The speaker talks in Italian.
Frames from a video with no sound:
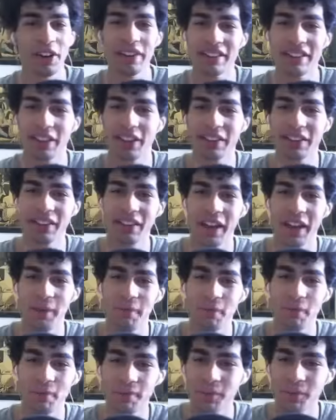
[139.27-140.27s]
queste cose? Ok,
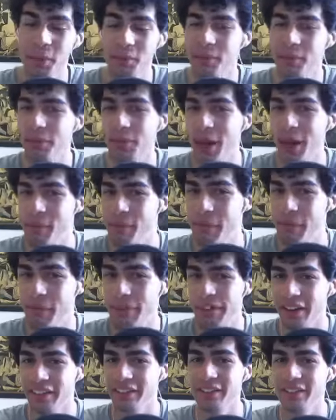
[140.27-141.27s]
no, non è mia, me,